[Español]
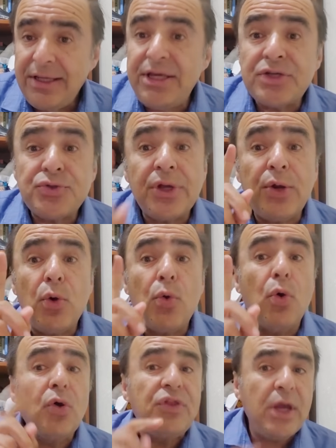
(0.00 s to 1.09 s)
Y eso que no
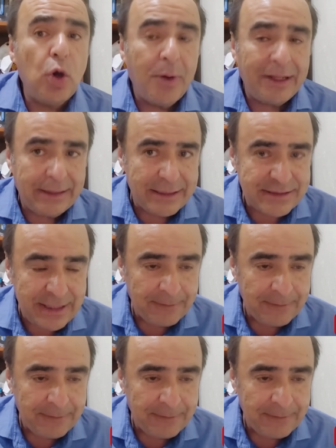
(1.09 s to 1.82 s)
jugó Diego Valdés.